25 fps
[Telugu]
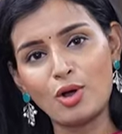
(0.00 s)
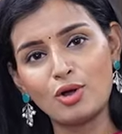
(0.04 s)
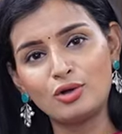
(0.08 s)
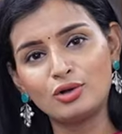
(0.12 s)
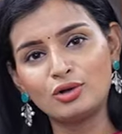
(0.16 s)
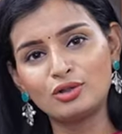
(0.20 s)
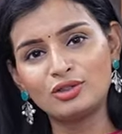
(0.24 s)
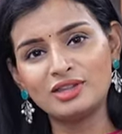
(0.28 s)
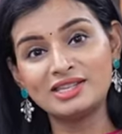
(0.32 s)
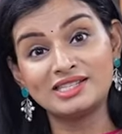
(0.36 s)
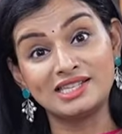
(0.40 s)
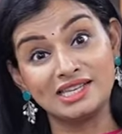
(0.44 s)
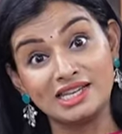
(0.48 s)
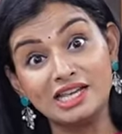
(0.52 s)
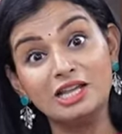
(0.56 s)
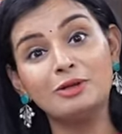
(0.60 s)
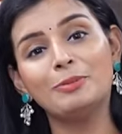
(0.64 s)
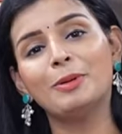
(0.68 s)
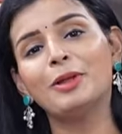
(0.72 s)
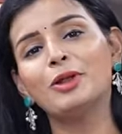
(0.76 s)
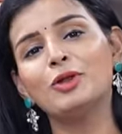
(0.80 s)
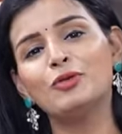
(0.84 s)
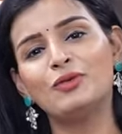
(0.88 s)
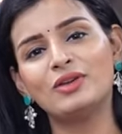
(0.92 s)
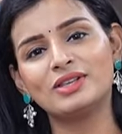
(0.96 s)
బాగుంటుంది సింగిల్
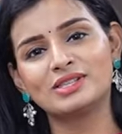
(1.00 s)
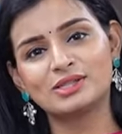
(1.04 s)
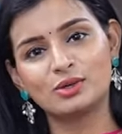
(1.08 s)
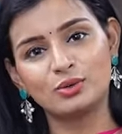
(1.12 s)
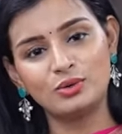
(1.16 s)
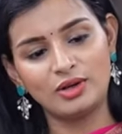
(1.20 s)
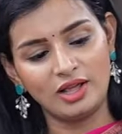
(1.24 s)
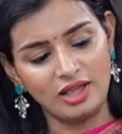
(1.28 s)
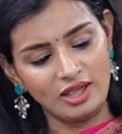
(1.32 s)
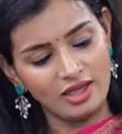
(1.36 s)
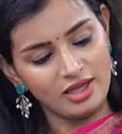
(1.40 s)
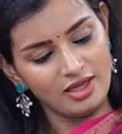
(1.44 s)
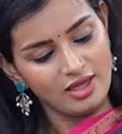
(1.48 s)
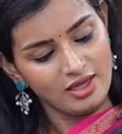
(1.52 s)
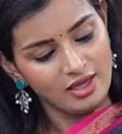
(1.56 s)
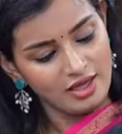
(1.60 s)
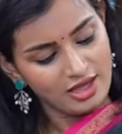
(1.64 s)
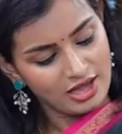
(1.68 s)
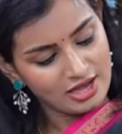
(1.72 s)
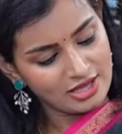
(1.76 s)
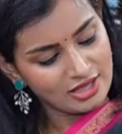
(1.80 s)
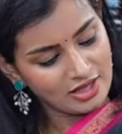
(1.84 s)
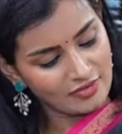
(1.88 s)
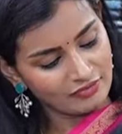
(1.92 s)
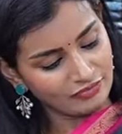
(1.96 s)
పళ్ళు వేసుకుంటే
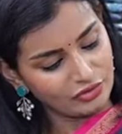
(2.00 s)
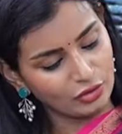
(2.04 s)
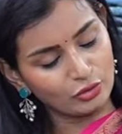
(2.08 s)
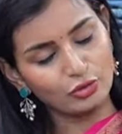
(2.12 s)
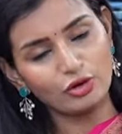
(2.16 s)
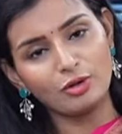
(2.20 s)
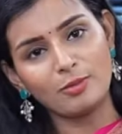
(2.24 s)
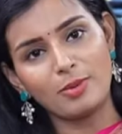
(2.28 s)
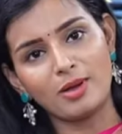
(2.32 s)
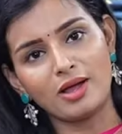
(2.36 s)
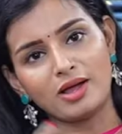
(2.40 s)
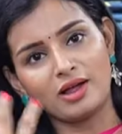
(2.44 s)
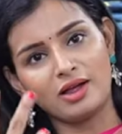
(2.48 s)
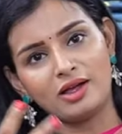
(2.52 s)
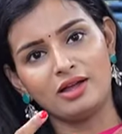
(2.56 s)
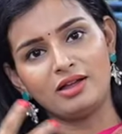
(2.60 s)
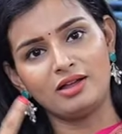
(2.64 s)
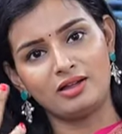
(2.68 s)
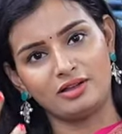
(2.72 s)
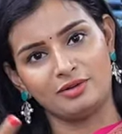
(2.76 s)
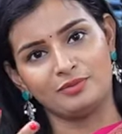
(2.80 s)
ఇదంతా కూడా బాగా